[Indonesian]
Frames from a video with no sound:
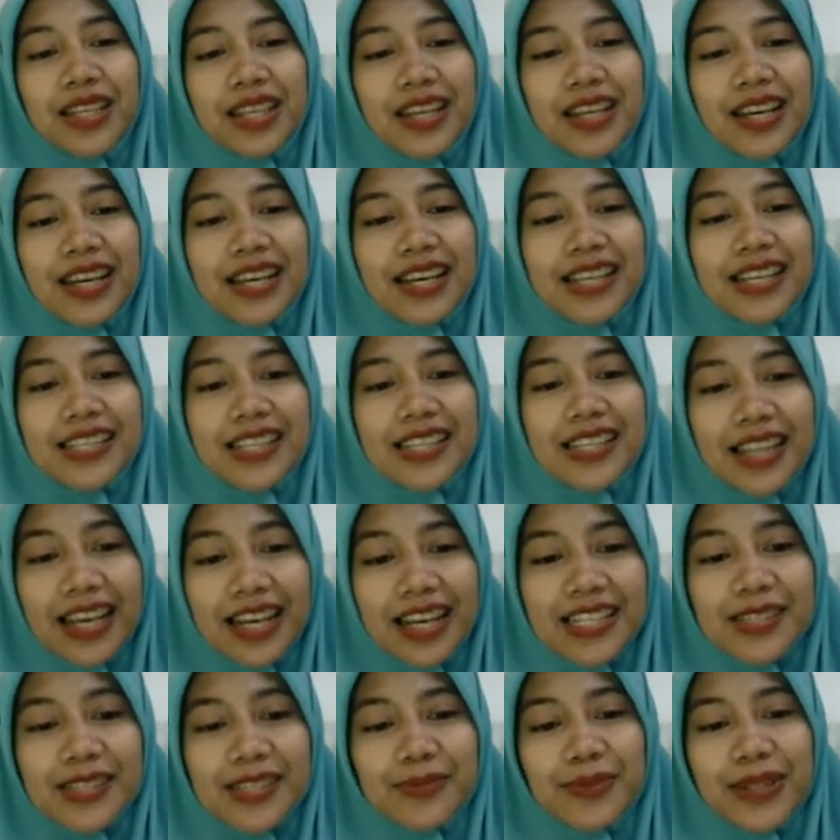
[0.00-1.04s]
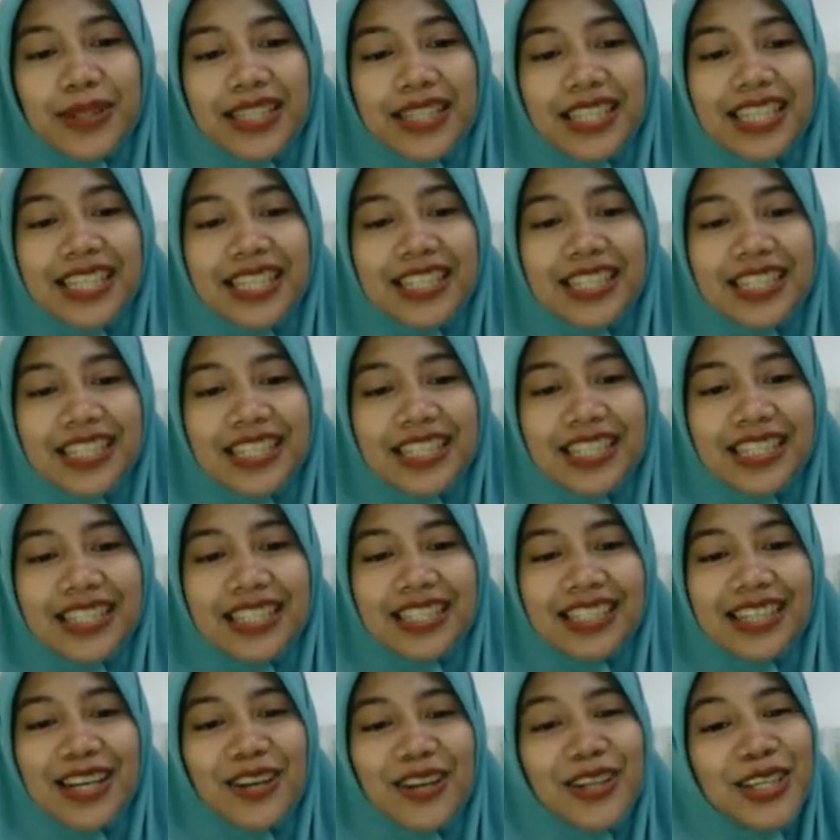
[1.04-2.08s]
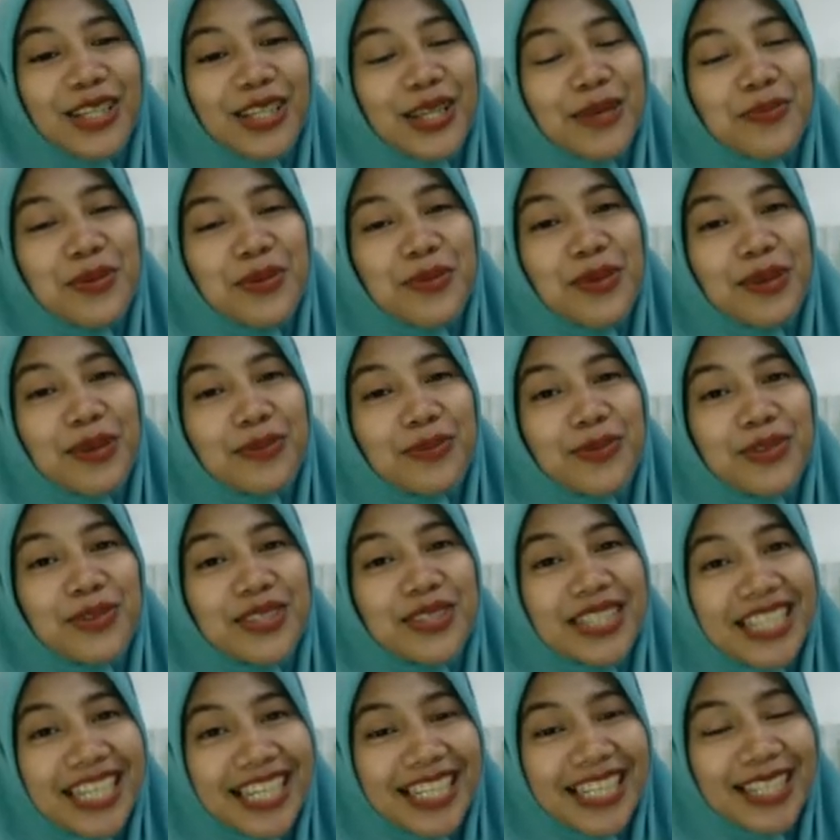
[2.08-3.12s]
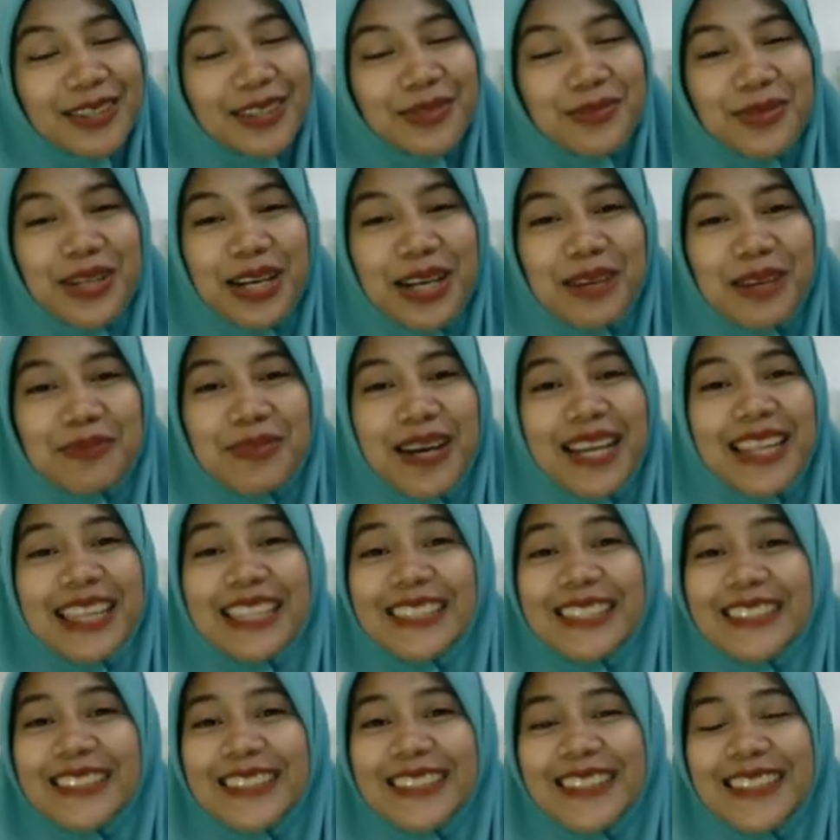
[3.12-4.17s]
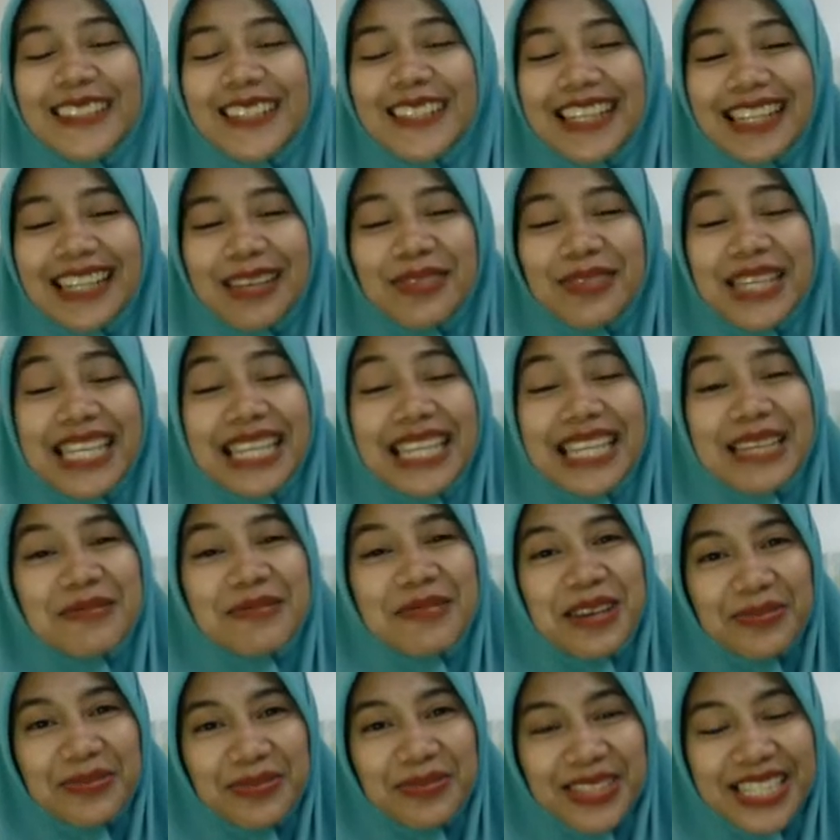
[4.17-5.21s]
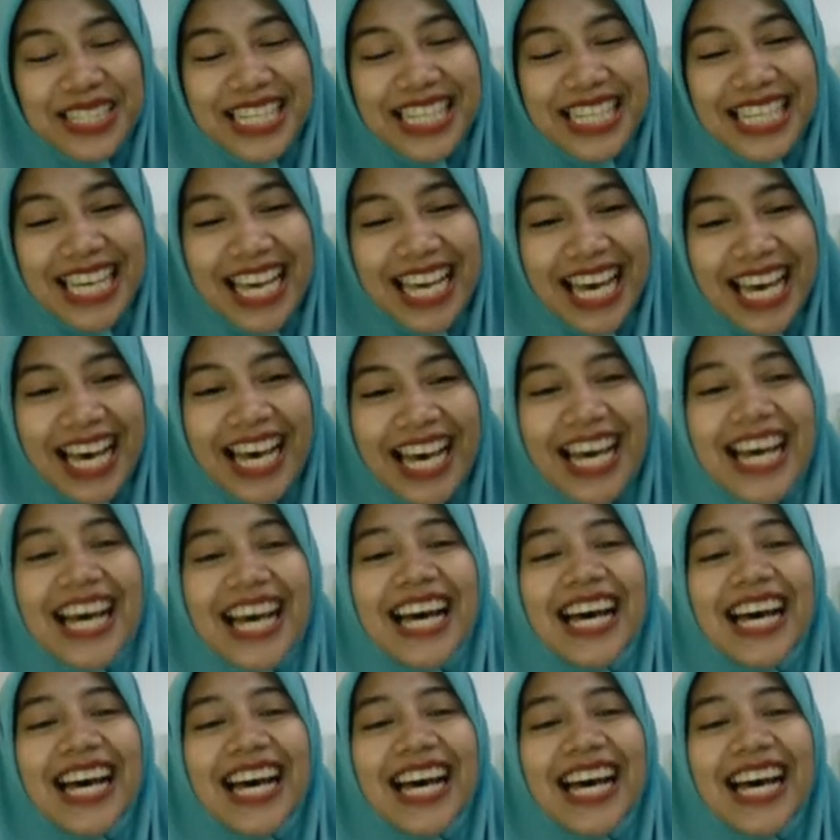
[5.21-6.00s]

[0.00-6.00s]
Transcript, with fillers: Nah, cetakan seperti ini. Kalau kita membuat puding itu bukan patung, tapi kita membuat puding ya.